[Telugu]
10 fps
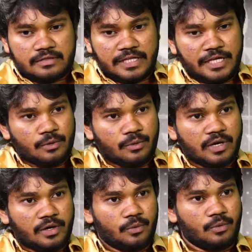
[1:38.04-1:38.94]
తీరు
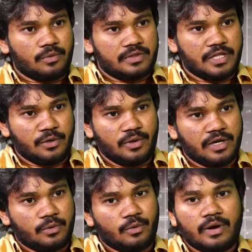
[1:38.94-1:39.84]
గారు
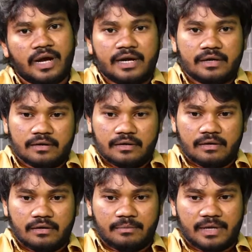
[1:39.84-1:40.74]
గారు అండ్
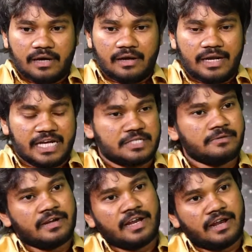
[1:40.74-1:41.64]
మన
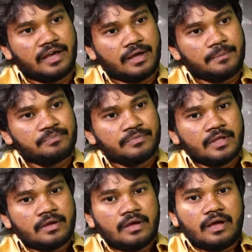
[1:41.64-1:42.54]
లక్ష్మణ్ అన్న
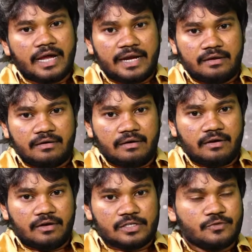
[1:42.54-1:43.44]
అండ్
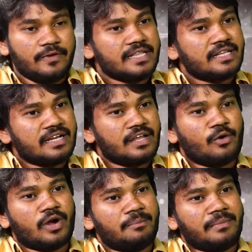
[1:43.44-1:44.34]
శ్వేత అనే
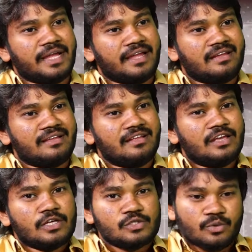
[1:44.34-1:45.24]
ఒక అమ్మాయి
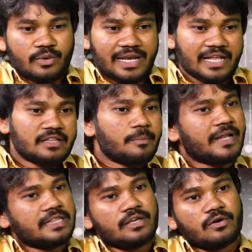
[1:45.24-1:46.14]
సో వీళ్ళందరూ
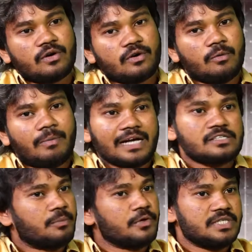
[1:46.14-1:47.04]
ప్రతి ఒక్కరూ బాగా
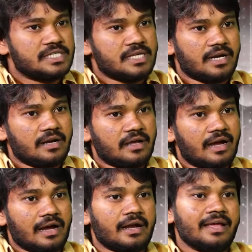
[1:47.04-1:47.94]
సపోర్ట్ చేశారండి
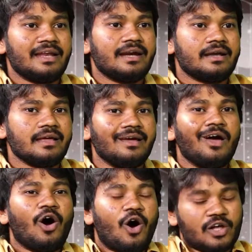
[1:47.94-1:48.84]
అక్కడ ఏంటంటే
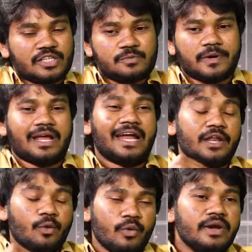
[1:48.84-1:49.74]
ఆన్ ది స్పాట్
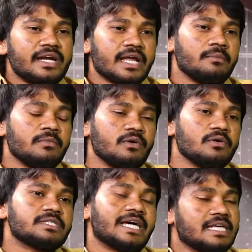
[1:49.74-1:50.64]
అంటే ఉన్న టైంలో
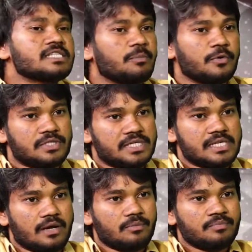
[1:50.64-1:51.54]
చాలా సపోర్ట్
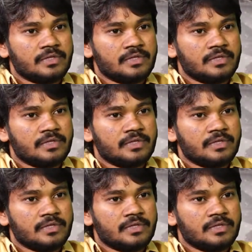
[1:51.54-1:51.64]
చేశారు